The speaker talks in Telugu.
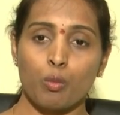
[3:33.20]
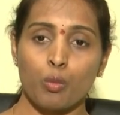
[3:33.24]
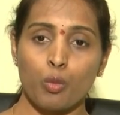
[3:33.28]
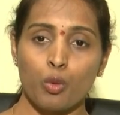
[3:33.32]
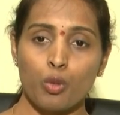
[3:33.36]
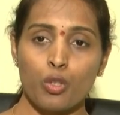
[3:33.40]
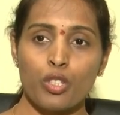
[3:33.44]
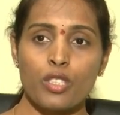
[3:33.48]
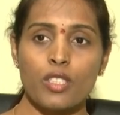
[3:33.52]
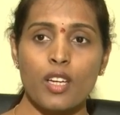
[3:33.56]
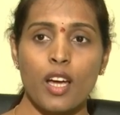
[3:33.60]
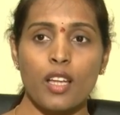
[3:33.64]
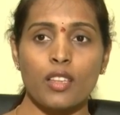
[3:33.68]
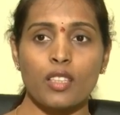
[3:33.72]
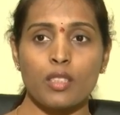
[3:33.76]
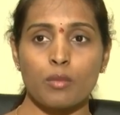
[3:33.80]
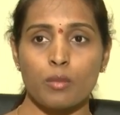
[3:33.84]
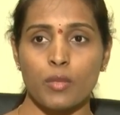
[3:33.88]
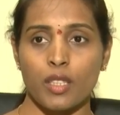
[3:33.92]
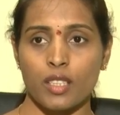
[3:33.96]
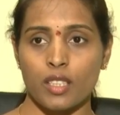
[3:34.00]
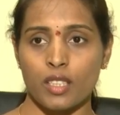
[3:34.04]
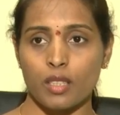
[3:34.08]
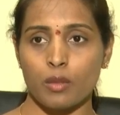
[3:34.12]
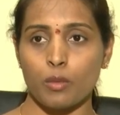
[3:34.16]
మూడు
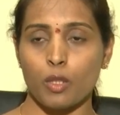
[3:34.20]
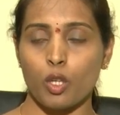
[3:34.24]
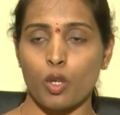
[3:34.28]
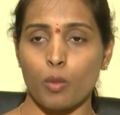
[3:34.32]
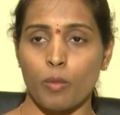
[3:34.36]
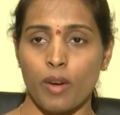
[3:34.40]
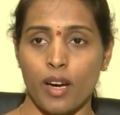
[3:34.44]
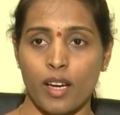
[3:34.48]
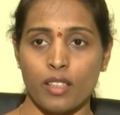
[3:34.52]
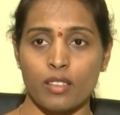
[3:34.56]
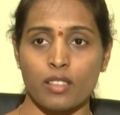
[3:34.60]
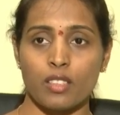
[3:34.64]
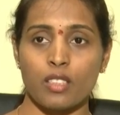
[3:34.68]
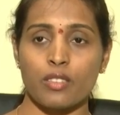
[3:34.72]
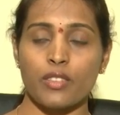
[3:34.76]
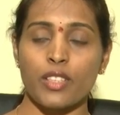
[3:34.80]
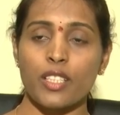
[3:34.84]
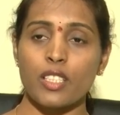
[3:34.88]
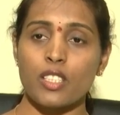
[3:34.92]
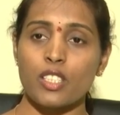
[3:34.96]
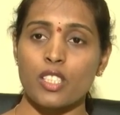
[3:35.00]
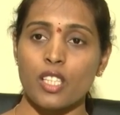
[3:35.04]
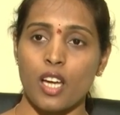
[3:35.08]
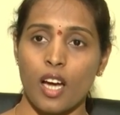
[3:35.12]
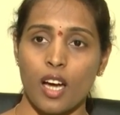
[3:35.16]
శాతం మందిలో మాత్రమే
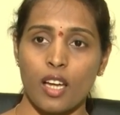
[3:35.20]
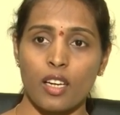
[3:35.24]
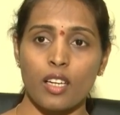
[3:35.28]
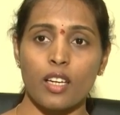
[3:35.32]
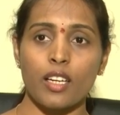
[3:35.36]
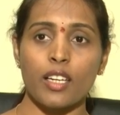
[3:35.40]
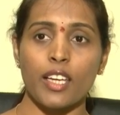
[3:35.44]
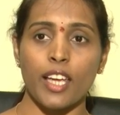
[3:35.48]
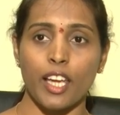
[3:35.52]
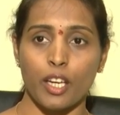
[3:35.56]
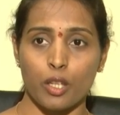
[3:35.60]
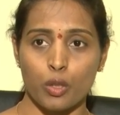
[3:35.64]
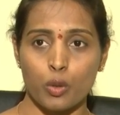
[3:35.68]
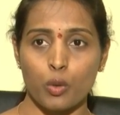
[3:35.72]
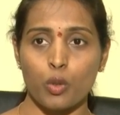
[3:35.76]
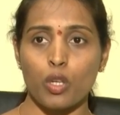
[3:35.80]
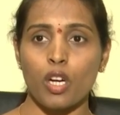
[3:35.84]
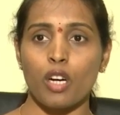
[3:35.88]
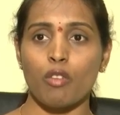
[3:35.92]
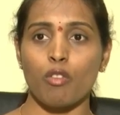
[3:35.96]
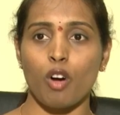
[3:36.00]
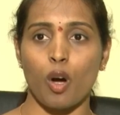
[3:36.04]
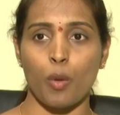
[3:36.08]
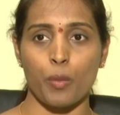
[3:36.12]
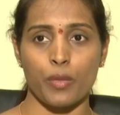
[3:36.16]
చాలా
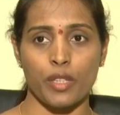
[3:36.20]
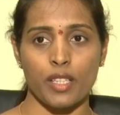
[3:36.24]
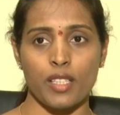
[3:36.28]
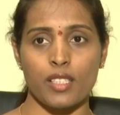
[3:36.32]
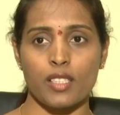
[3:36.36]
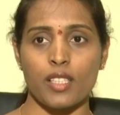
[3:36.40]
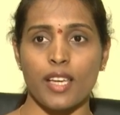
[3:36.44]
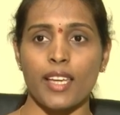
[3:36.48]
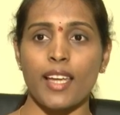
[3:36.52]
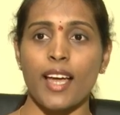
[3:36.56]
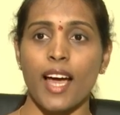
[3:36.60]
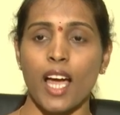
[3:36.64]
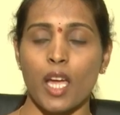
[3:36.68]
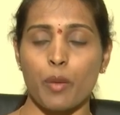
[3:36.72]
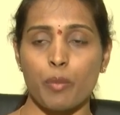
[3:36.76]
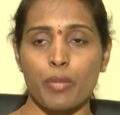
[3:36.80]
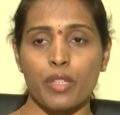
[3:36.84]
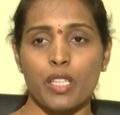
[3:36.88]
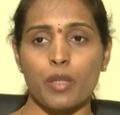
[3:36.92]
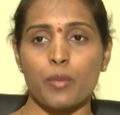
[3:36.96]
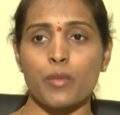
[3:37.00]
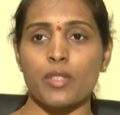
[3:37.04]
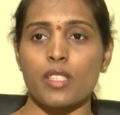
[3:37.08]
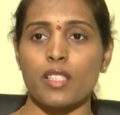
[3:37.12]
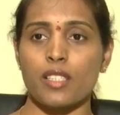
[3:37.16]
ఎక్కువగా వామిటింగ్స్ అయ్యి
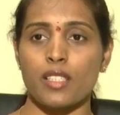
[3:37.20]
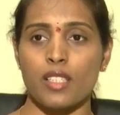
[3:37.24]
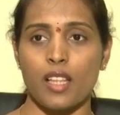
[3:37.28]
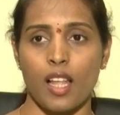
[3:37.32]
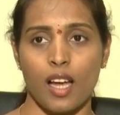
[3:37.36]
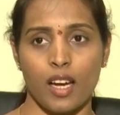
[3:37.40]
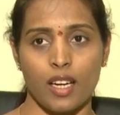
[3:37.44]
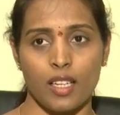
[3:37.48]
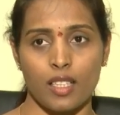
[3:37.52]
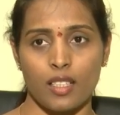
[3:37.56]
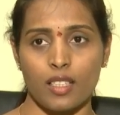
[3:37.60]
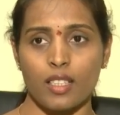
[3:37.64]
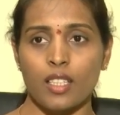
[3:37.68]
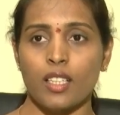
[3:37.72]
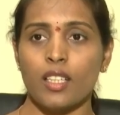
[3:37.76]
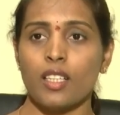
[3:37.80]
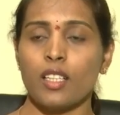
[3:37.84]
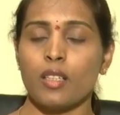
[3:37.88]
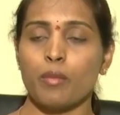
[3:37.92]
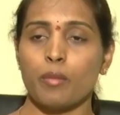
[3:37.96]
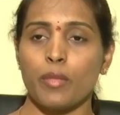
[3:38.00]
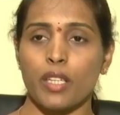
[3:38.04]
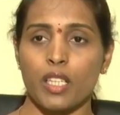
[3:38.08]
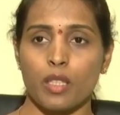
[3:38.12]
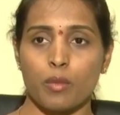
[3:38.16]
హైపరమ్సిస్ లాగా
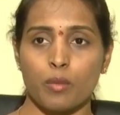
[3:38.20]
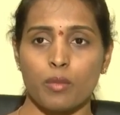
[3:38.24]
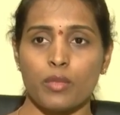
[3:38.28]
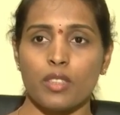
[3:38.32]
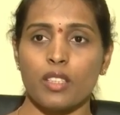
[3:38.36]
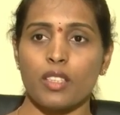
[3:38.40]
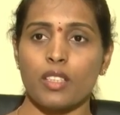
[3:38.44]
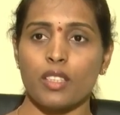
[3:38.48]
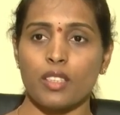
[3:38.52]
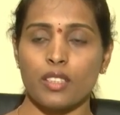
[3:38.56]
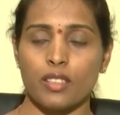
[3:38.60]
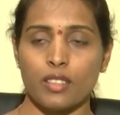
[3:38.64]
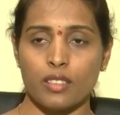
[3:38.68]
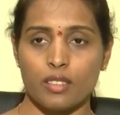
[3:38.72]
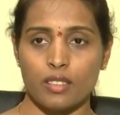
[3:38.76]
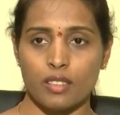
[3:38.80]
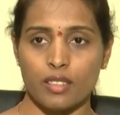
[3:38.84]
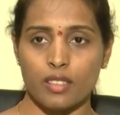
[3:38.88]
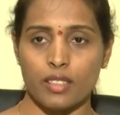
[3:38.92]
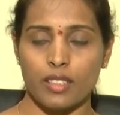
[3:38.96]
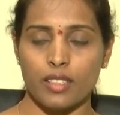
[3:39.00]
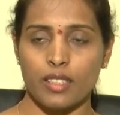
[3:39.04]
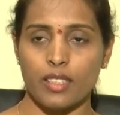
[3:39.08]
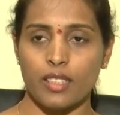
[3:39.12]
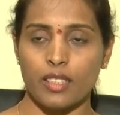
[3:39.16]
మనం
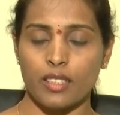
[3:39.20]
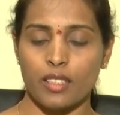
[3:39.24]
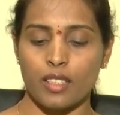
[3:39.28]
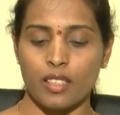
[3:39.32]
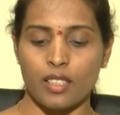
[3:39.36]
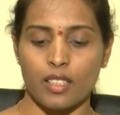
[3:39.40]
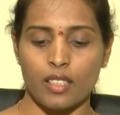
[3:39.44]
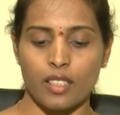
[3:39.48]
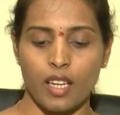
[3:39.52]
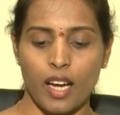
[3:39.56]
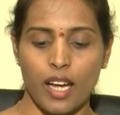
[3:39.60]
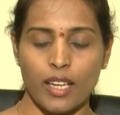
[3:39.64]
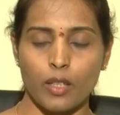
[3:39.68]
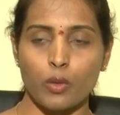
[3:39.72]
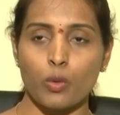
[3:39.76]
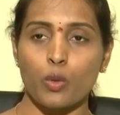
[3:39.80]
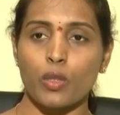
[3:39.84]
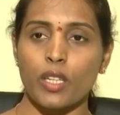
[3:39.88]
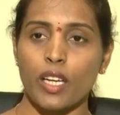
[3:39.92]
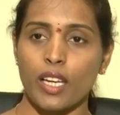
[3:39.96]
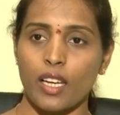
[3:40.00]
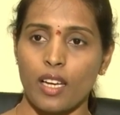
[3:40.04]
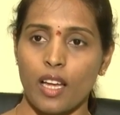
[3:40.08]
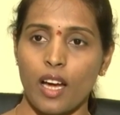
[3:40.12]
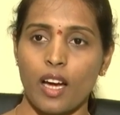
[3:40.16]

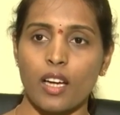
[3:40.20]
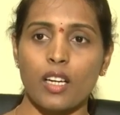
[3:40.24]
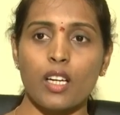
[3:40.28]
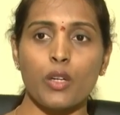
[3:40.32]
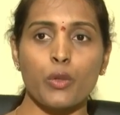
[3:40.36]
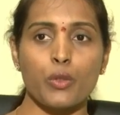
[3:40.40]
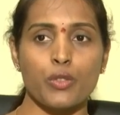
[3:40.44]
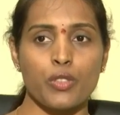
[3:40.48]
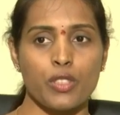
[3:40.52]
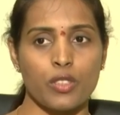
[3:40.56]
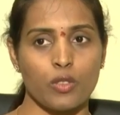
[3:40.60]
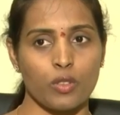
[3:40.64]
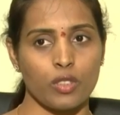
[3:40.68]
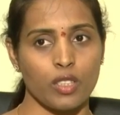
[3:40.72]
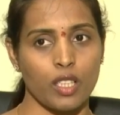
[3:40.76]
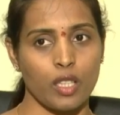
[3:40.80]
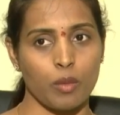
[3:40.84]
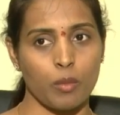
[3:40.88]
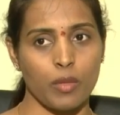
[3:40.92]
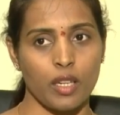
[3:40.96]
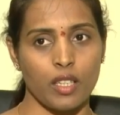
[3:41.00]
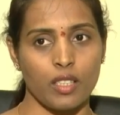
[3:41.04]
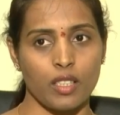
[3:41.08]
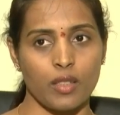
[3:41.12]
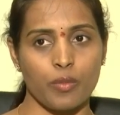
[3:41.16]
అనుకునేలాగా
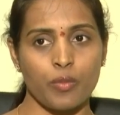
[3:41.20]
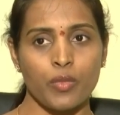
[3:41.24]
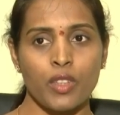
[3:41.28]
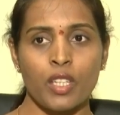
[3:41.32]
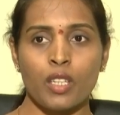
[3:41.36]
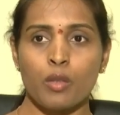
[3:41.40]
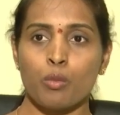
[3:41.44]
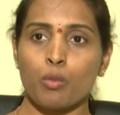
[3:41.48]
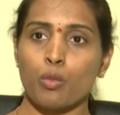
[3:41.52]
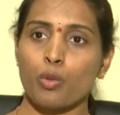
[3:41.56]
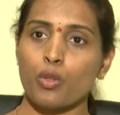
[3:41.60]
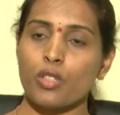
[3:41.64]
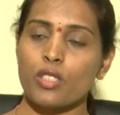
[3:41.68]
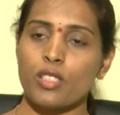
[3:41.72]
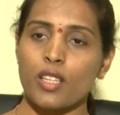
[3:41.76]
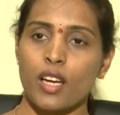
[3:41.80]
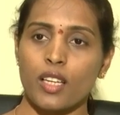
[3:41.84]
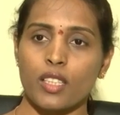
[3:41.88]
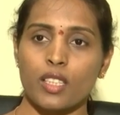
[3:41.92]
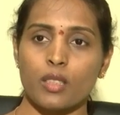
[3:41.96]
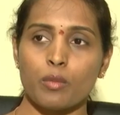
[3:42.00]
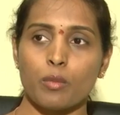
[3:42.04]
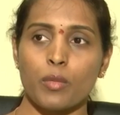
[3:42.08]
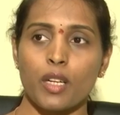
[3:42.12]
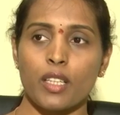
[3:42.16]
వస్తుందన్నమాట మూడు
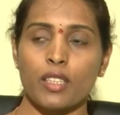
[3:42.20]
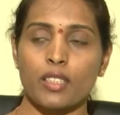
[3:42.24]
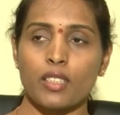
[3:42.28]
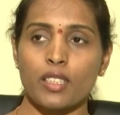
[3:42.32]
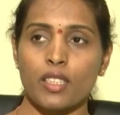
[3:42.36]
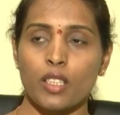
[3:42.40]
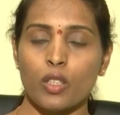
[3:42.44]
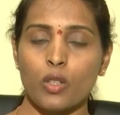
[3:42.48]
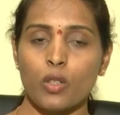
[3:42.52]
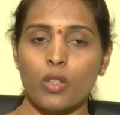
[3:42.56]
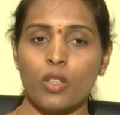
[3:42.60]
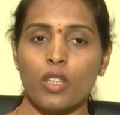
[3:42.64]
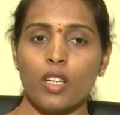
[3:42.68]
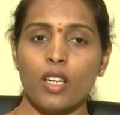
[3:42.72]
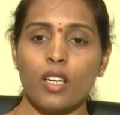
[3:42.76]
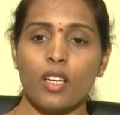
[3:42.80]
శాతం మందిలో